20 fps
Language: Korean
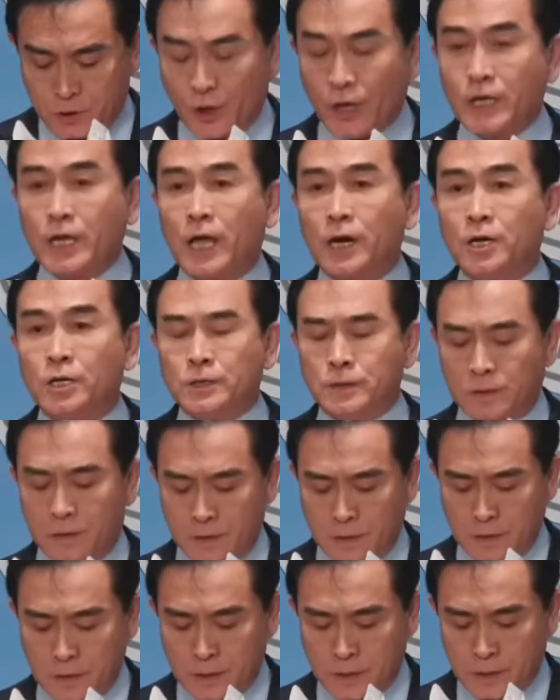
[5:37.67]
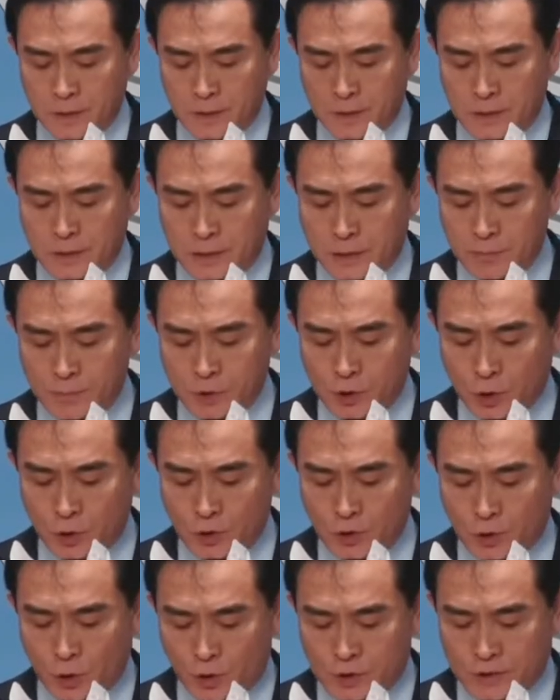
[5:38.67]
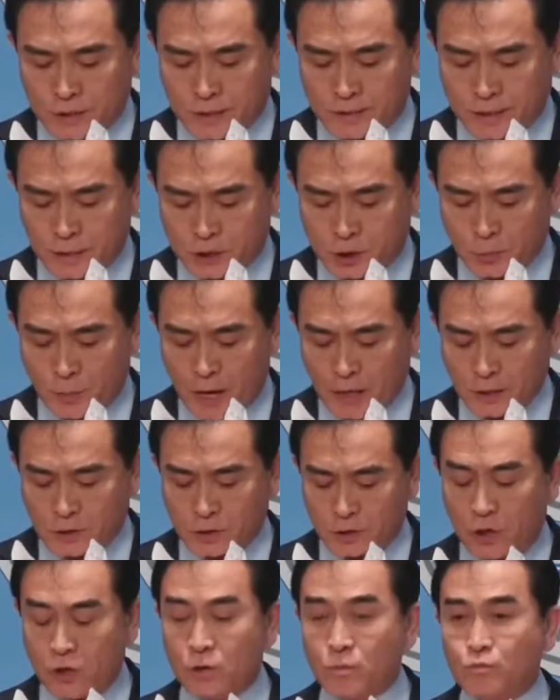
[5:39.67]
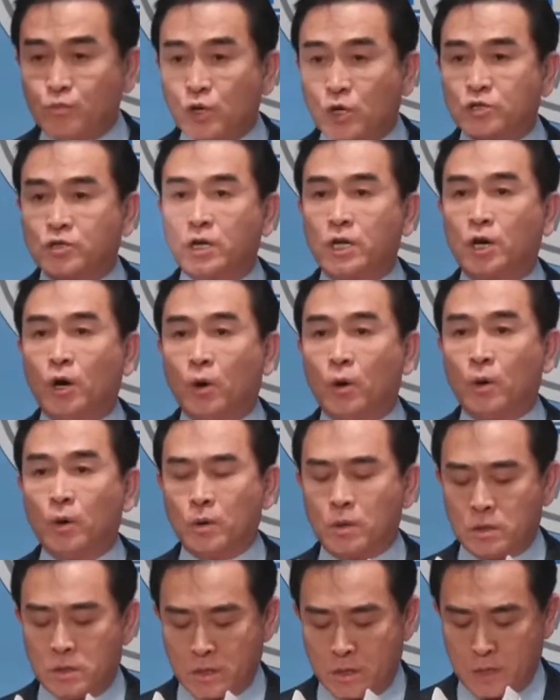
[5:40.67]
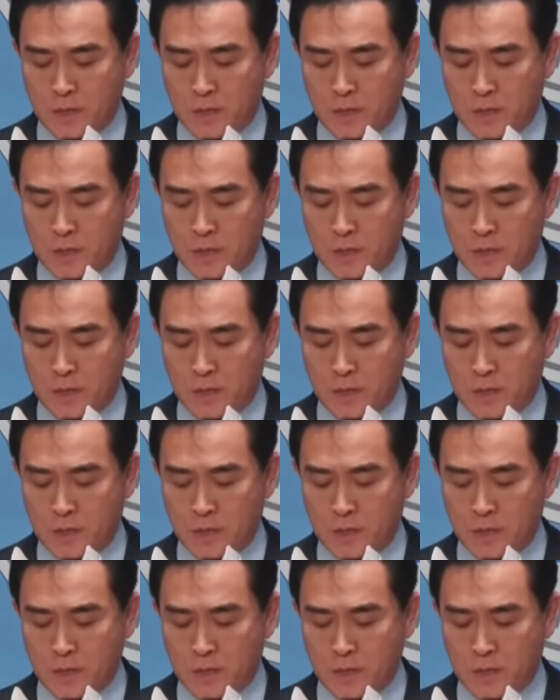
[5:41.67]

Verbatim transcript: 저에게는 김정은 독재 세수 방주들을 무너뜨리고